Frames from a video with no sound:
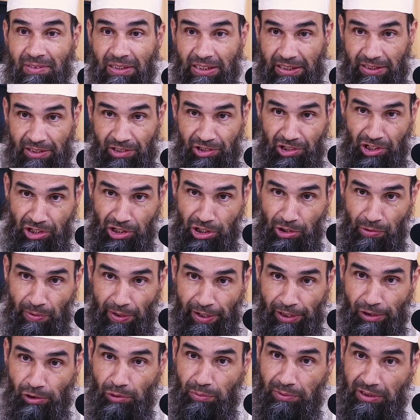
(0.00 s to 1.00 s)
يعني جا شي
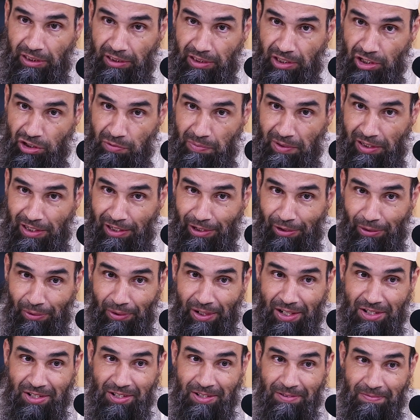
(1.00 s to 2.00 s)
واحد وبدا تجمع عليه
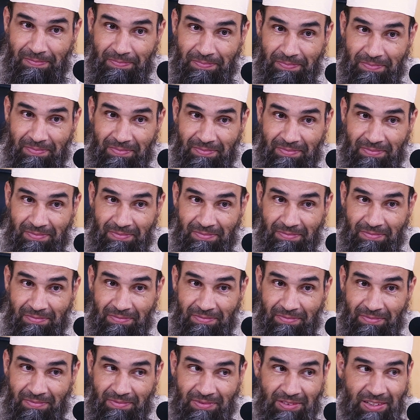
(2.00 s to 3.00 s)
الرخص
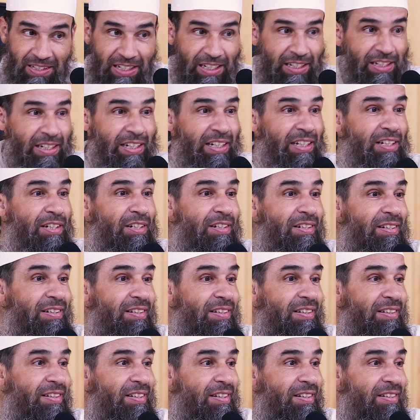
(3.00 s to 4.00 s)
يعني
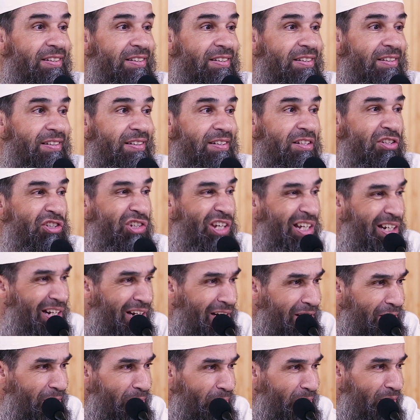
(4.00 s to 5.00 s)
زلل
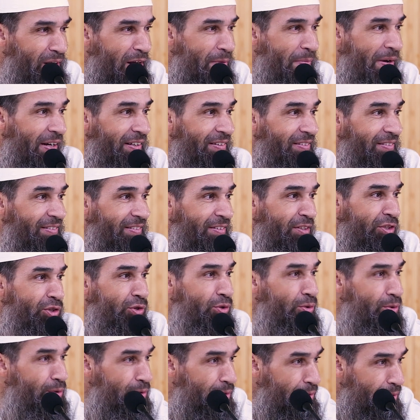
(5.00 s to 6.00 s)
العلماء
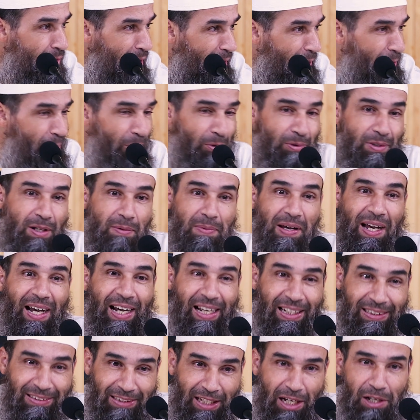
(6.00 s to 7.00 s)
شذوذات العلماء
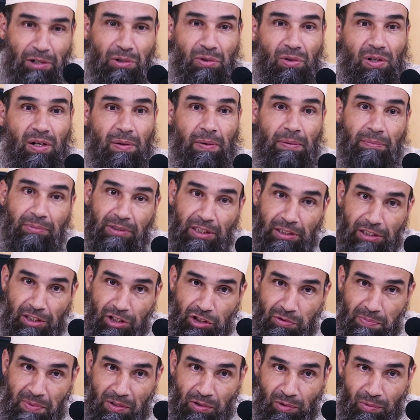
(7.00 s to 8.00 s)
اخطاء العلماء بدا
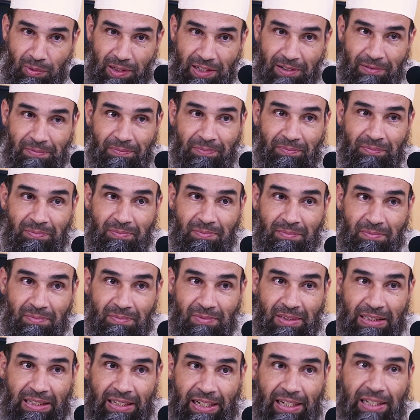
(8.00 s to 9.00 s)
تجمعهم له
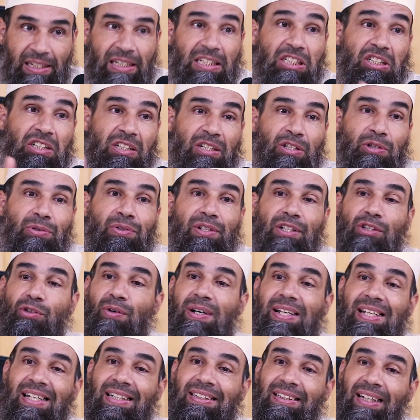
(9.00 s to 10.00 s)
علاش يعني يريد
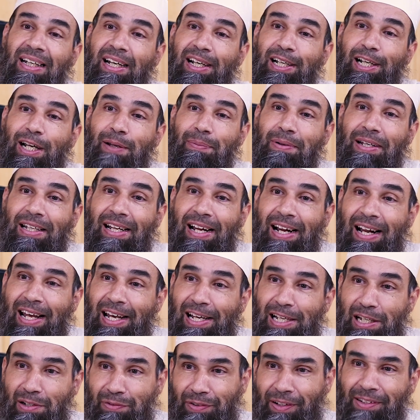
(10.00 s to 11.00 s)
ان يتقرب الى
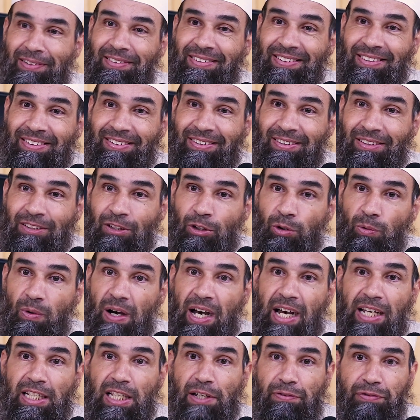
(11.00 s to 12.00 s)
الخليفه
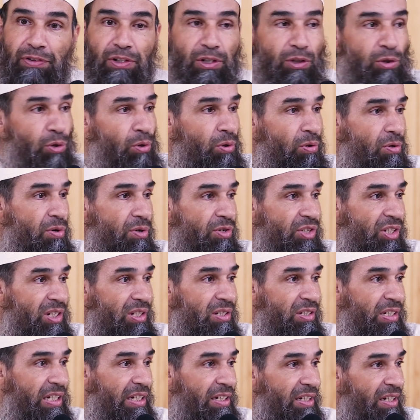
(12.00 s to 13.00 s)
وهذا فعل
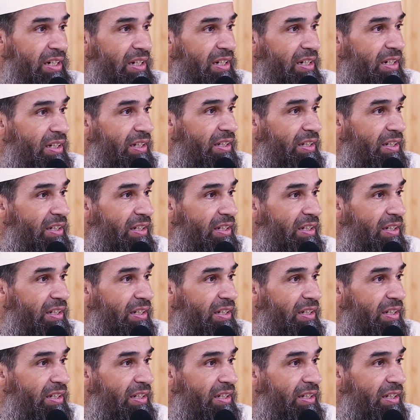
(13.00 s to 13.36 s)
يعني